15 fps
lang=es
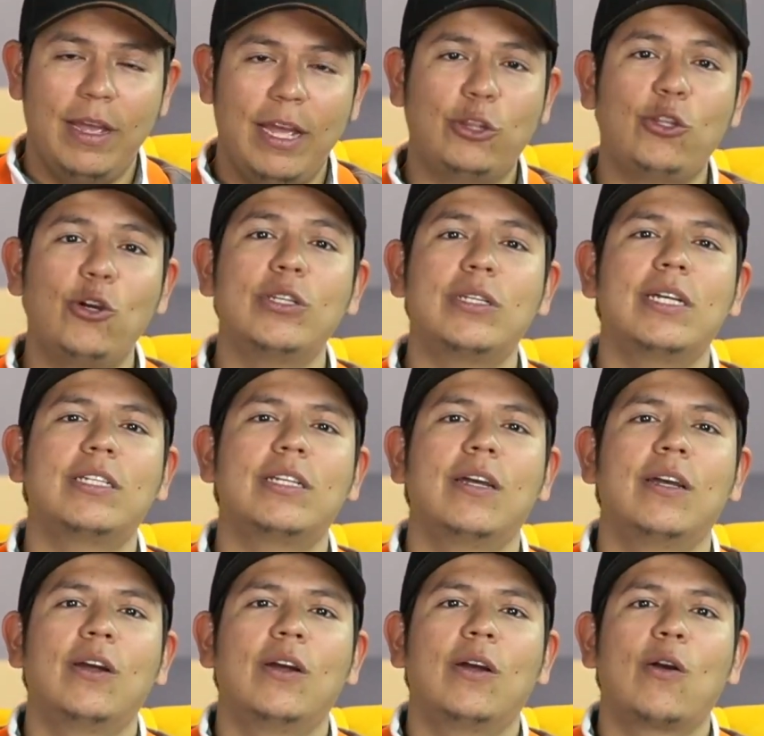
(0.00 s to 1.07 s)
Entonces,
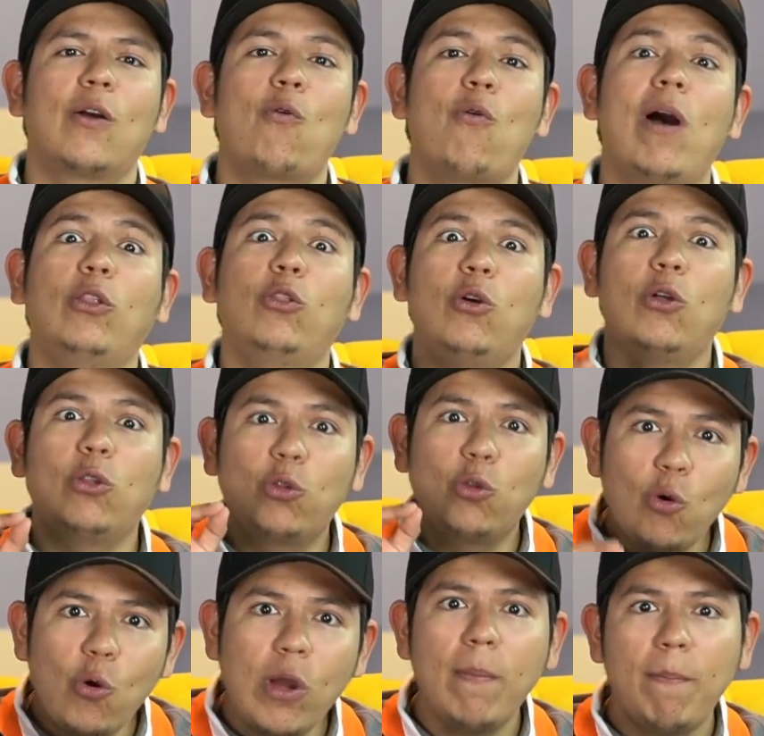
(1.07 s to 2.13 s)
cuando
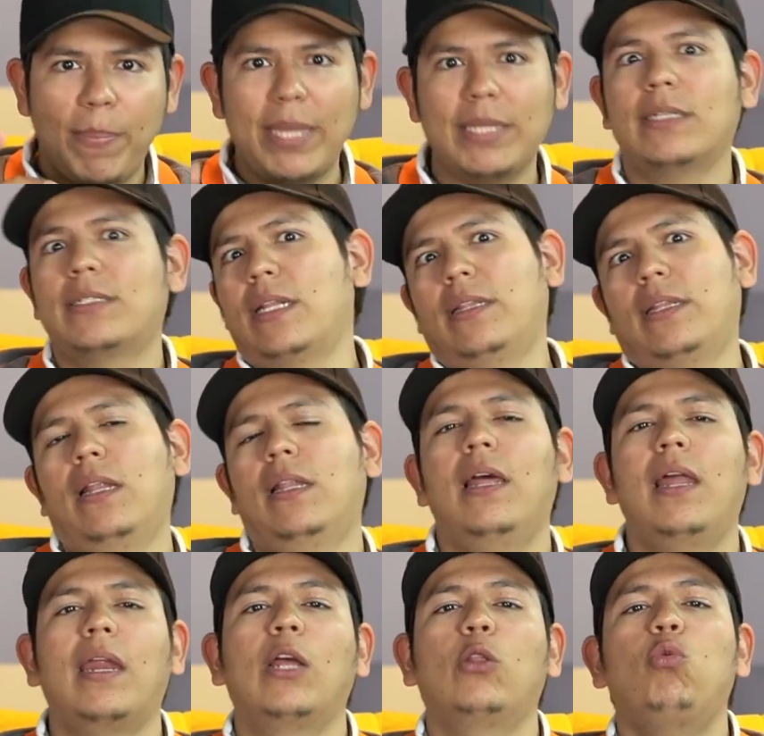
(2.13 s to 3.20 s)
tú empiezas a
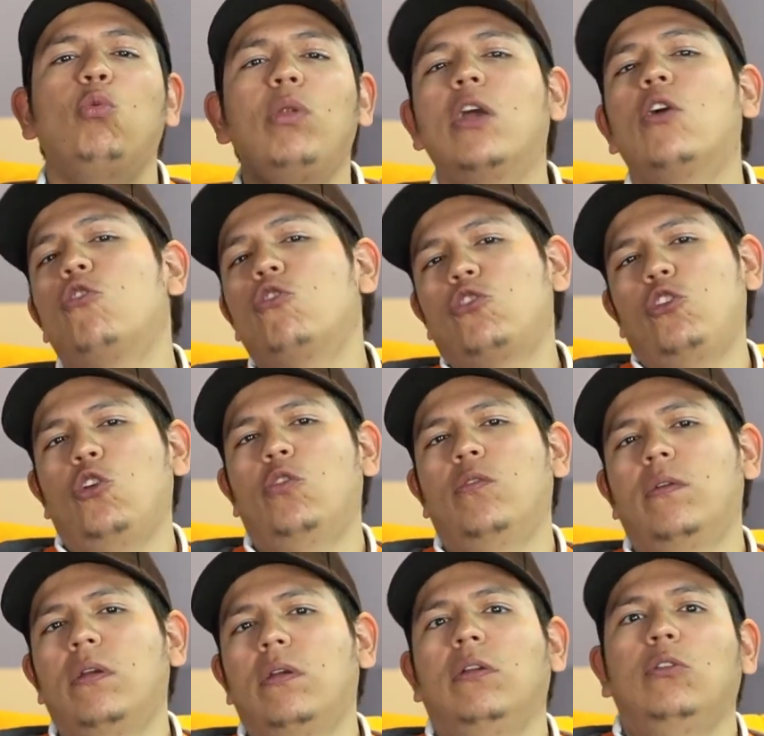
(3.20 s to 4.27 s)
entender que tu
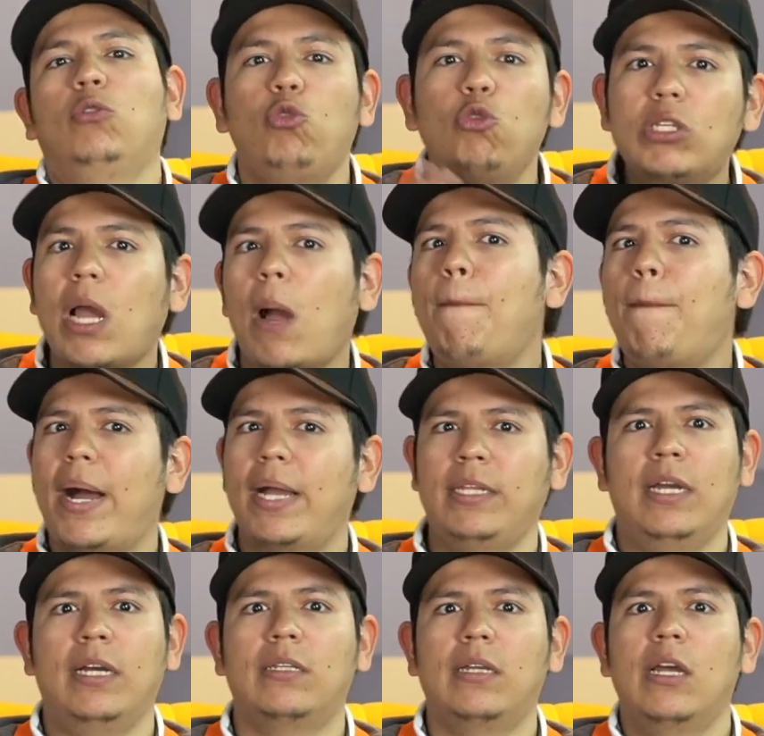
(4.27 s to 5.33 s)
negocio, tus
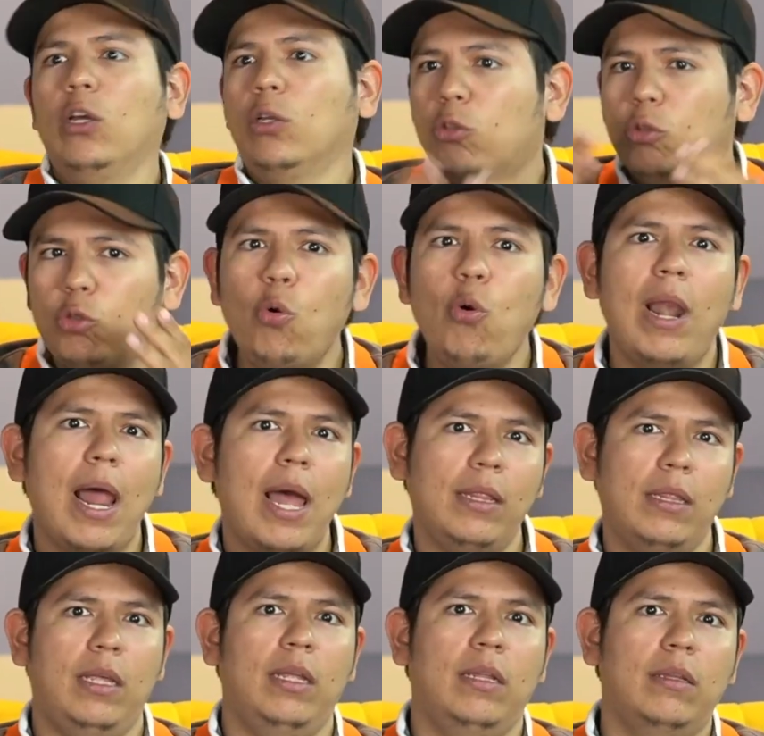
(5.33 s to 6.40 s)
campañas, tu
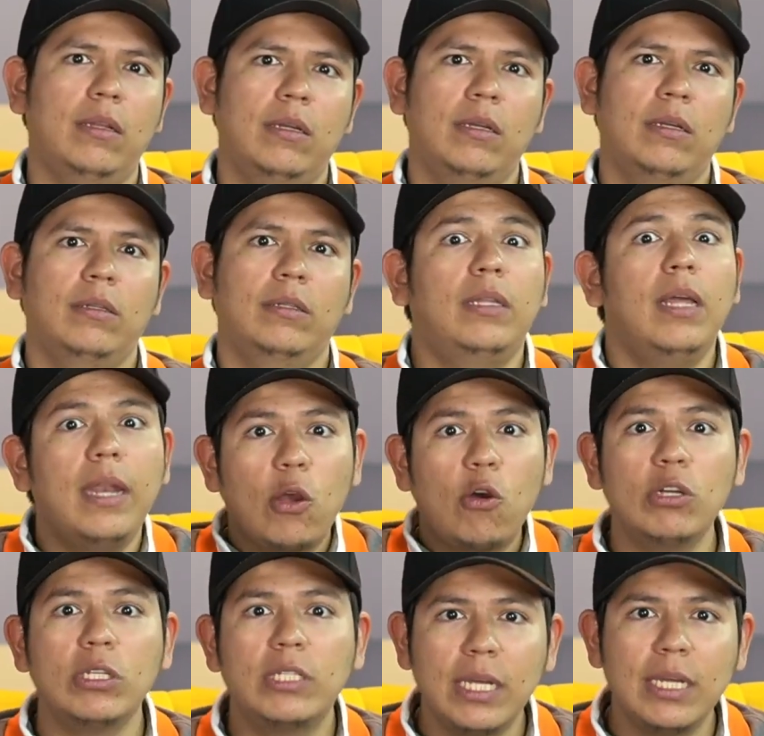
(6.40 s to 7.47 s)
landing tiene
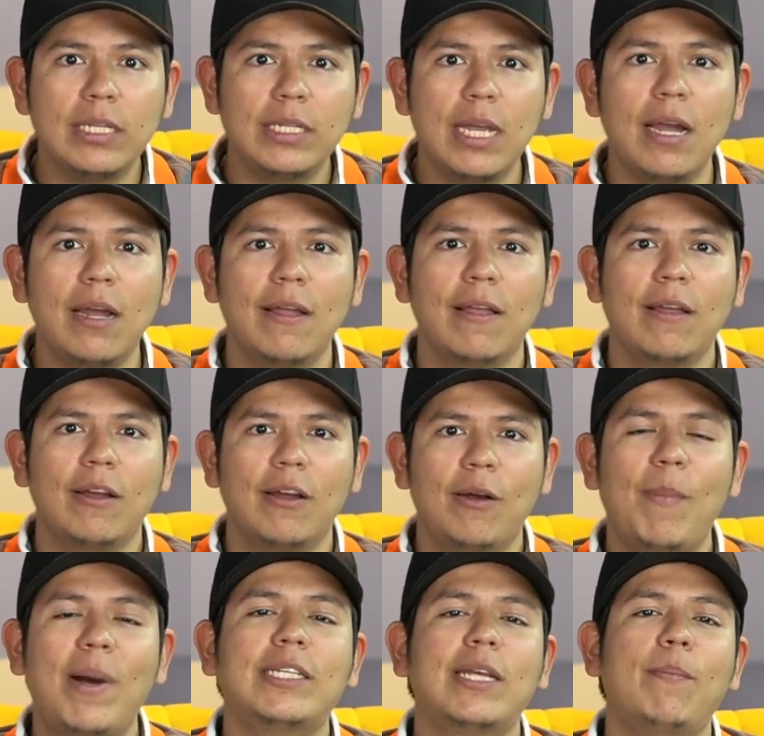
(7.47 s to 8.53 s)
conciencia,
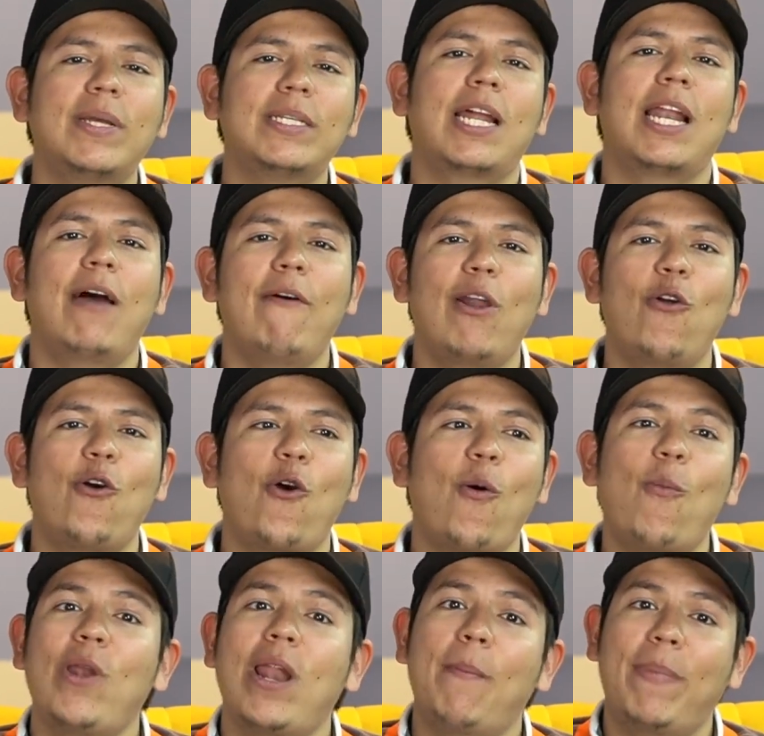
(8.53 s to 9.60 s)
vas a empezar a verlo
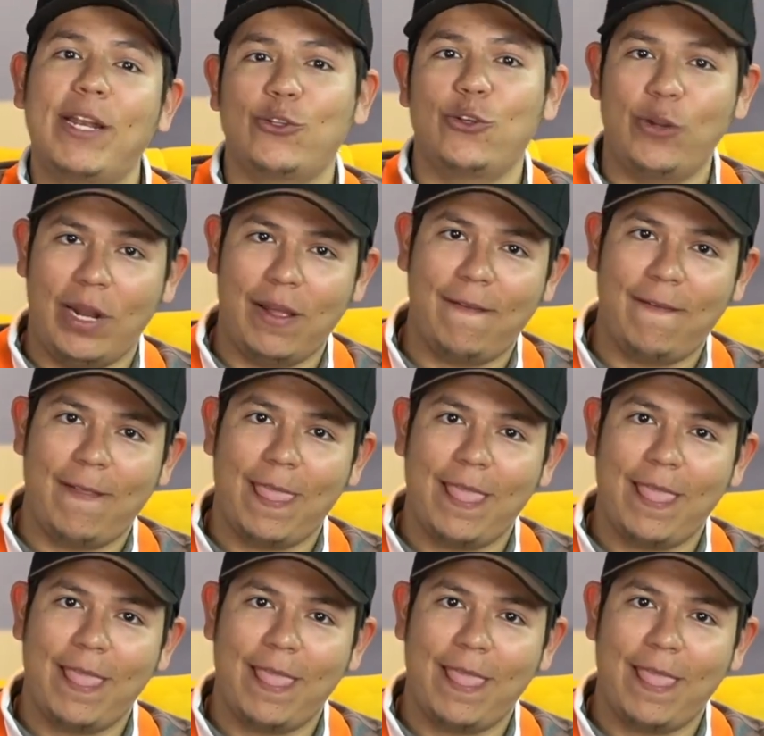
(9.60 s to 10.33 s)
como una persona